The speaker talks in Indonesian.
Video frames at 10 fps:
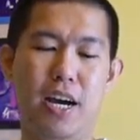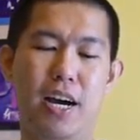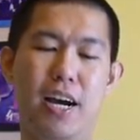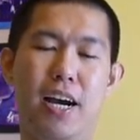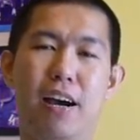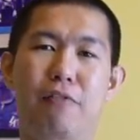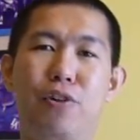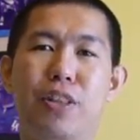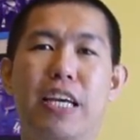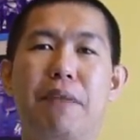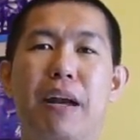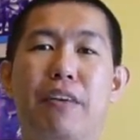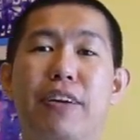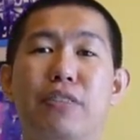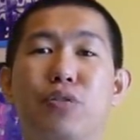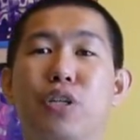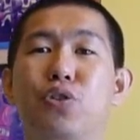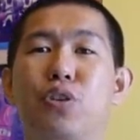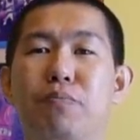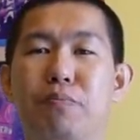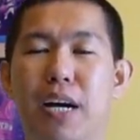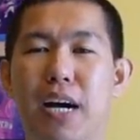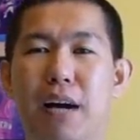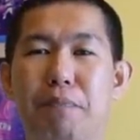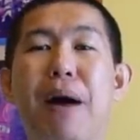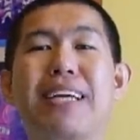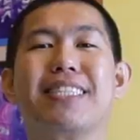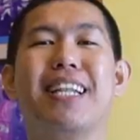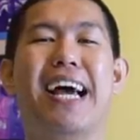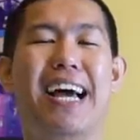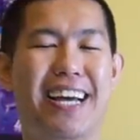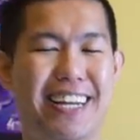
uh, votingnya para fans udah cukup uh, pas lah.